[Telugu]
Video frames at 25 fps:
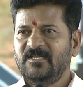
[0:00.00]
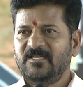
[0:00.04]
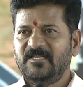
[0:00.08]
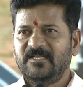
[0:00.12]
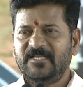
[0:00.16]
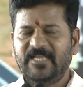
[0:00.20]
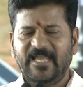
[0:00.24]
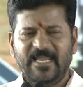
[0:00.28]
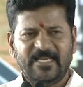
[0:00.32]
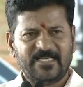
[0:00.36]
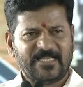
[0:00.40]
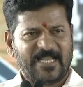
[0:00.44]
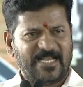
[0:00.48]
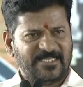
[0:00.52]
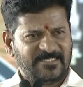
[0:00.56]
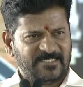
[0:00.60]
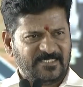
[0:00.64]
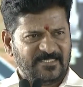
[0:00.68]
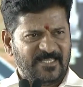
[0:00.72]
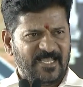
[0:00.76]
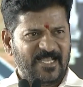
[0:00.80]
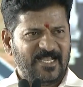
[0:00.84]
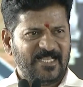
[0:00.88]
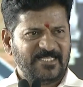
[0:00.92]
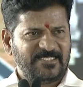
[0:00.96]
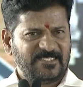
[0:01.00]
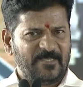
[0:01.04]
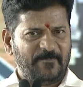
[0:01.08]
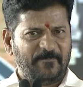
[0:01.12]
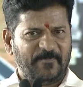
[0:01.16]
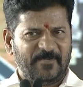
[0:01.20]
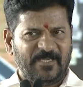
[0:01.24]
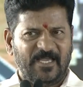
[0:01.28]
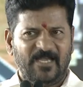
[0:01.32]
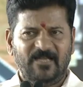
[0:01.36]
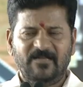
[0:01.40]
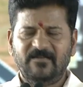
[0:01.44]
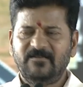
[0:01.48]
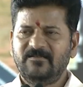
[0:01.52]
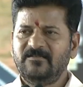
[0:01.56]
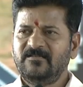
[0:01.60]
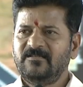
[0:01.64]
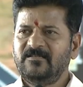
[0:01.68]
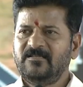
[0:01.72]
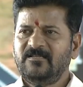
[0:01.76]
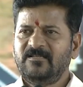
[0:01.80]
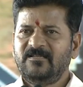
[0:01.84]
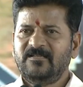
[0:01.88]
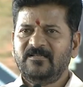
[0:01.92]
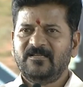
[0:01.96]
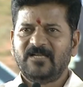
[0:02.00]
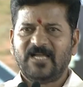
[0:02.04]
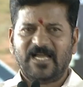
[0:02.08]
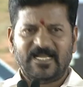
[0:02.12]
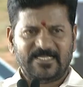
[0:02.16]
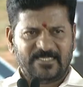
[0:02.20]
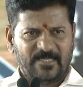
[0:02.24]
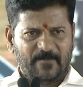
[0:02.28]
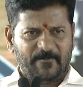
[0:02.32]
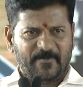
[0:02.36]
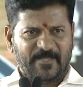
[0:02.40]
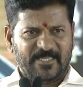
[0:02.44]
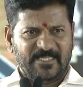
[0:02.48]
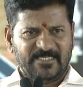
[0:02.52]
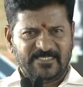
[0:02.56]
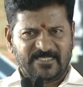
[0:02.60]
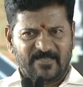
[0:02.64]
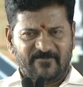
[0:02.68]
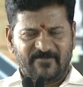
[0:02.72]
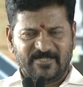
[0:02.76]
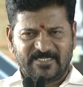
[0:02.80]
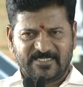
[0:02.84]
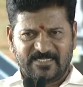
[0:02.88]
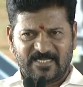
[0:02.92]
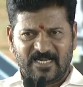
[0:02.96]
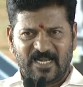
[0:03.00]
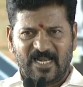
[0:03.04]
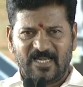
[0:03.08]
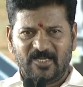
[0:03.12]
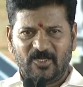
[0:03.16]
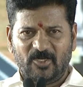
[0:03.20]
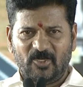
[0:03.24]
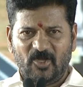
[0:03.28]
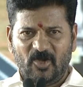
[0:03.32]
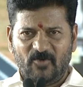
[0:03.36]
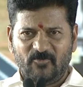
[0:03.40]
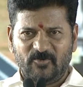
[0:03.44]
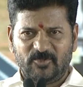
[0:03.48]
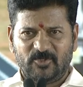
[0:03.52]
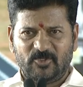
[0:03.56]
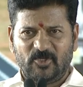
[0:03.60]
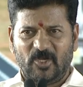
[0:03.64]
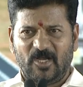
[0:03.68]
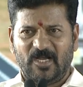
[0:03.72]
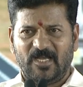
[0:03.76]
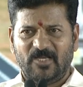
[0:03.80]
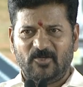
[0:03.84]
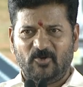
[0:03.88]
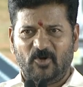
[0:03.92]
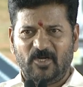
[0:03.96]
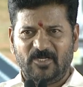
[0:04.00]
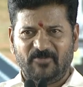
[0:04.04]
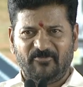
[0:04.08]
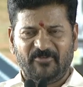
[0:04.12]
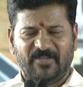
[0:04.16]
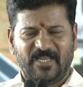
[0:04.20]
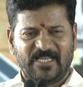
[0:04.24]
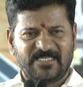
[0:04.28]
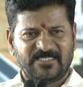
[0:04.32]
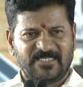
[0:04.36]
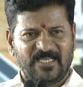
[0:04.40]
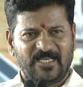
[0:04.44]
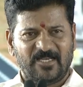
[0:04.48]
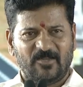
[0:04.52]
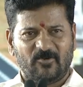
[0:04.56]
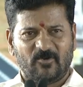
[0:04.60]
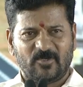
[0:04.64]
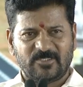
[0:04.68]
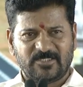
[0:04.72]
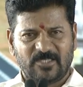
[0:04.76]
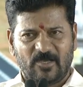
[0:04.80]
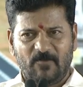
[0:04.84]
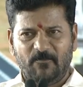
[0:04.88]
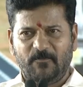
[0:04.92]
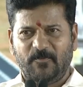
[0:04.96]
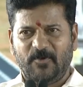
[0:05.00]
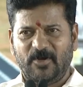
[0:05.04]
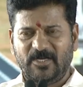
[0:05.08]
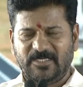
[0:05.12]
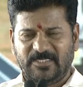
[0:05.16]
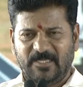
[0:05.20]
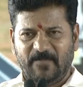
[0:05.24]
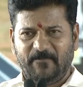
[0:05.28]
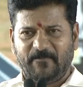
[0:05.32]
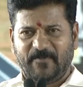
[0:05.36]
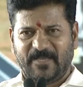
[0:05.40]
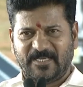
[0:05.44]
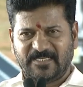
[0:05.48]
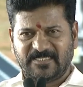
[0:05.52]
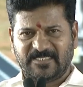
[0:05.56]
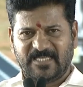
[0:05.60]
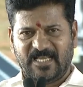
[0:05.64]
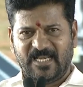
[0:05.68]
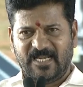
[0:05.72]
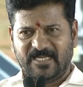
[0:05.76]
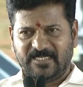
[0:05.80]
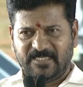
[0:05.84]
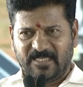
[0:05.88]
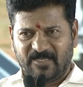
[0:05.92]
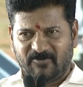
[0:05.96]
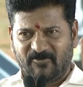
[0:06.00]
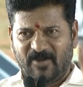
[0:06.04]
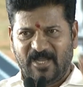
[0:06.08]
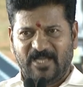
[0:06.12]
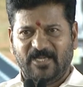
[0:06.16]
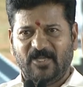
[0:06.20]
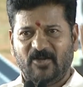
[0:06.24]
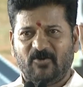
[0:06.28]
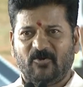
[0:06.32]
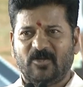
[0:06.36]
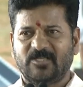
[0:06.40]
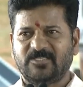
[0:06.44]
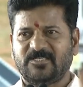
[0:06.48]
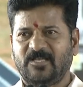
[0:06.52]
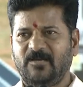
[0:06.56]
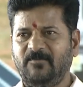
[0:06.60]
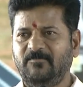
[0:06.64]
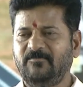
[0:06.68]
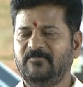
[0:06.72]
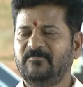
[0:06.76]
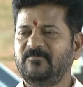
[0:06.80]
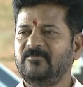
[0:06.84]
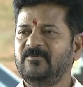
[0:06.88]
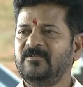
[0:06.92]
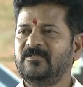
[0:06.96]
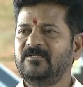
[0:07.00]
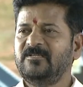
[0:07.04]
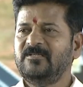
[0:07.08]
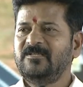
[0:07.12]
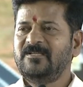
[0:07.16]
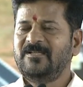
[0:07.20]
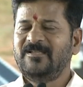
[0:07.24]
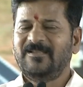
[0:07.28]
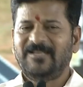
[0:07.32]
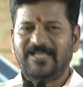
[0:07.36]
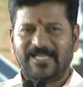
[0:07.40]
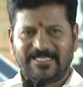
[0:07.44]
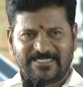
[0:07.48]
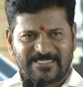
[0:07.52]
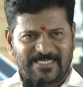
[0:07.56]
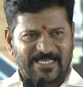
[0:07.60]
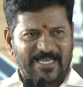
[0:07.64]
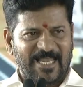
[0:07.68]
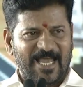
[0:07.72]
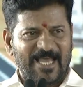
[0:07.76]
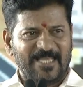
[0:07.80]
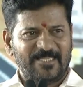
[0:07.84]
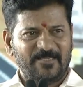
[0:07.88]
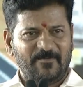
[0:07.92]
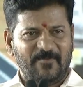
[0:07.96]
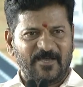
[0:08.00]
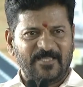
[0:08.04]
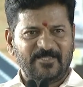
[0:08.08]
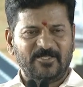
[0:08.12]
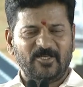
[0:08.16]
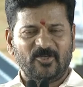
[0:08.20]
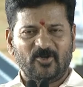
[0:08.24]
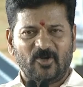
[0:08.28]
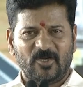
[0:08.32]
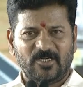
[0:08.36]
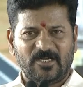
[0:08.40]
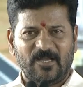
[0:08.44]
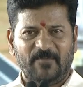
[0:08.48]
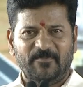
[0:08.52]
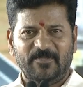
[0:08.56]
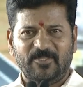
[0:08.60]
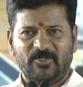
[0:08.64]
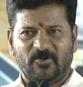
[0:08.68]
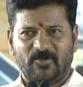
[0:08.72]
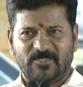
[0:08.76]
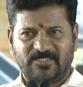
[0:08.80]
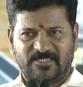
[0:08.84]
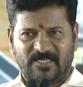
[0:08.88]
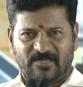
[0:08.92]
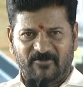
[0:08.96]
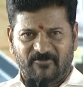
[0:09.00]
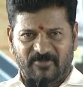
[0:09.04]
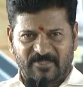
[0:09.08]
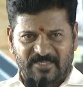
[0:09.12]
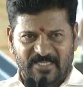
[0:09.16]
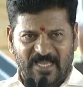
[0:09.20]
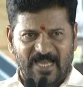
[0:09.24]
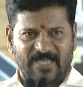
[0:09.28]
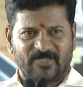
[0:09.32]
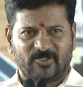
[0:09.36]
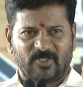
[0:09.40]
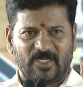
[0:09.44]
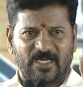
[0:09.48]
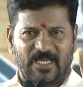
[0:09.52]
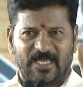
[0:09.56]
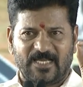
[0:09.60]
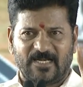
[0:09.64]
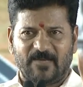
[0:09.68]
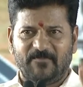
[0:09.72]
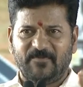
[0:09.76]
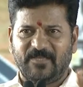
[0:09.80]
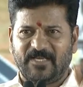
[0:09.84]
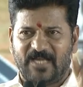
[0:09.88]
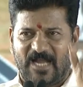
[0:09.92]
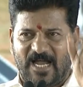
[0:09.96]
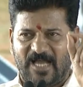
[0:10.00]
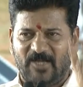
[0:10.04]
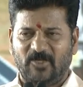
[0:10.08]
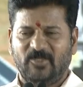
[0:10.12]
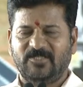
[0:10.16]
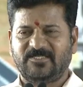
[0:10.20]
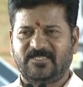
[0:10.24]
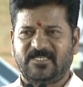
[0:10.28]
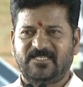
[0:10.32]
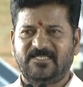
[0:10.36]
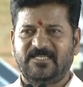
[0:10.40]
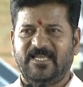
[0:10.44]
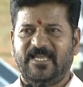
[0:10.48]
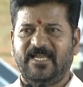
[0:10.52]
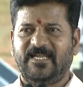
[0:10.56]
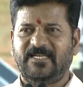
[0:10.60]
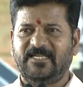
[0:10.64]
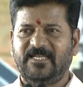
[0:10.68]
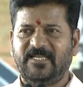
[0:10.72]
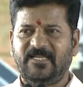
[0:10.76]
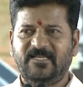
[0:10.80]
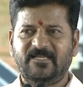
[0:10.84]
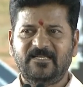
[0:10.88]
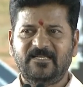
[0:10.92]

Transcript: నేను ఖచ్చితంగా చెప్పిన గత పది సంవత్సరాలలో ఉద్యోగ నోటిఫికేషన్ల కోసం పోటీ పరీక్షల నిర్వహణ కోసం లక్షలాది మంది రోడ్ల మీదకి వచ్చిన విద్యార్థులారా మీరు ఆలోచన చేయండి